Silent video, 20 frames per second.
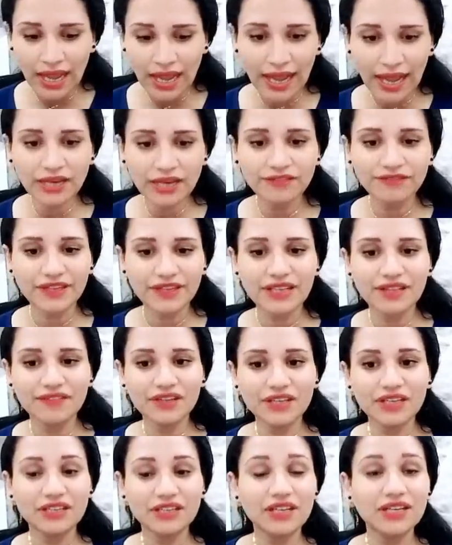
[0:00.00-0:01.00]
عارف كده
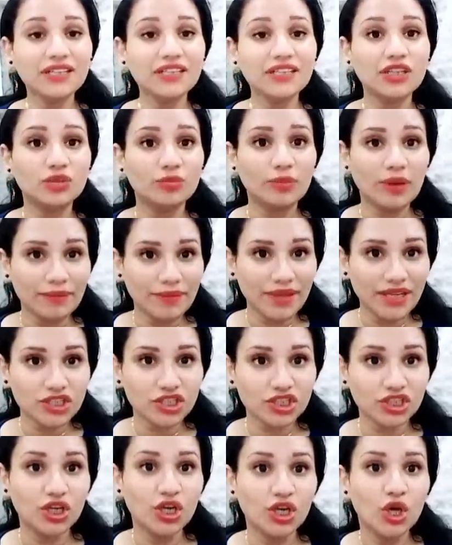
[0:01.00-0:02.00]
فكره ان انت تبقى
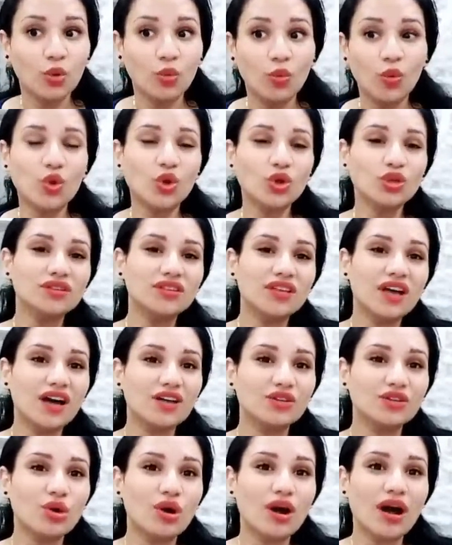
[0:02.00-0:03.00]
ماشي وكنت
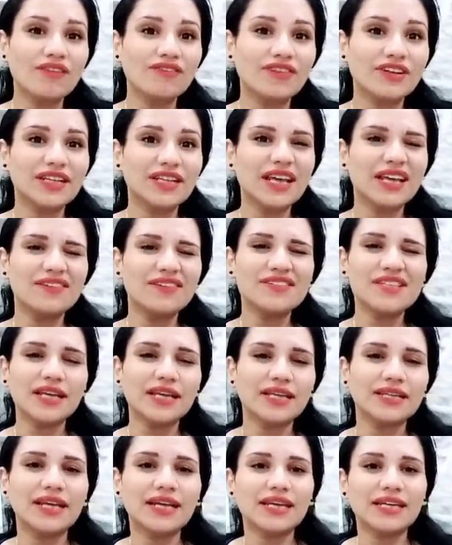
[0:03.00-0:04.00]
هتقع فتلاقي
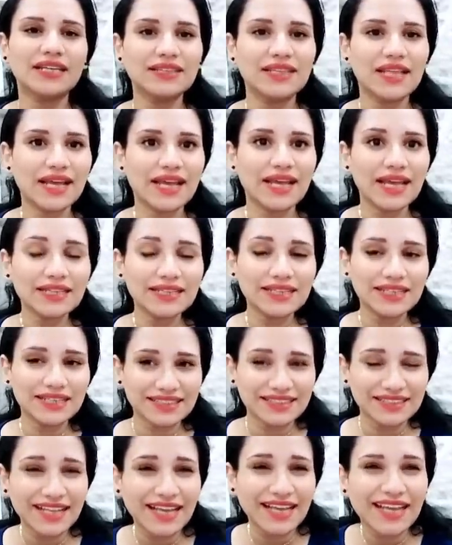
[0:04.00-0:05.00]
نفسك انك اتنجت
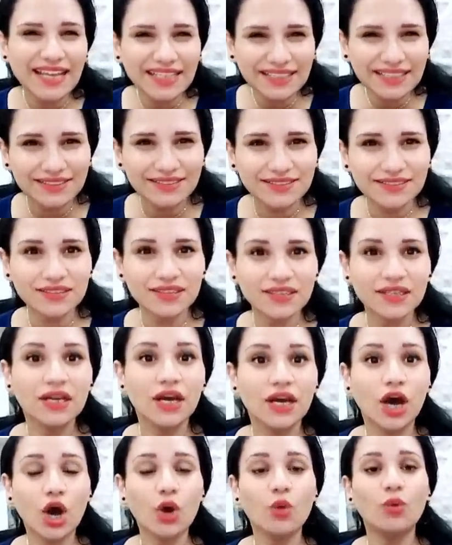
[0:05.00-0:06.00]
اتنجت
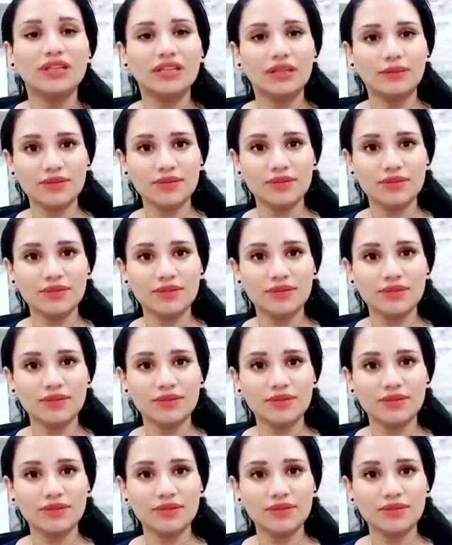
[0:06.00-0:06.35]
هو ده